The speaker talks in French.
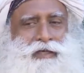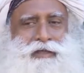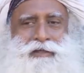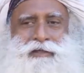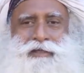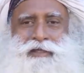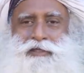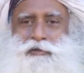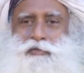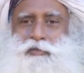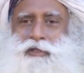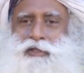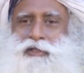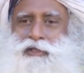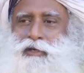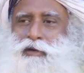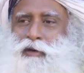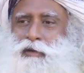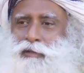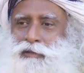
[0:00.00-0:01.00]
qui fait
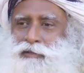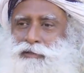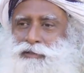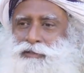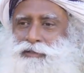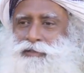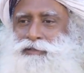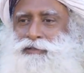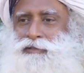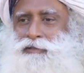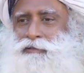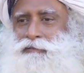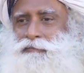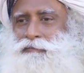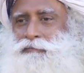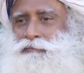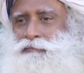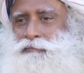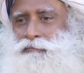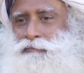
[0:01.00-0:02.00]
des appels
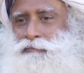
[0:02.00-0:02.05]
désespérés,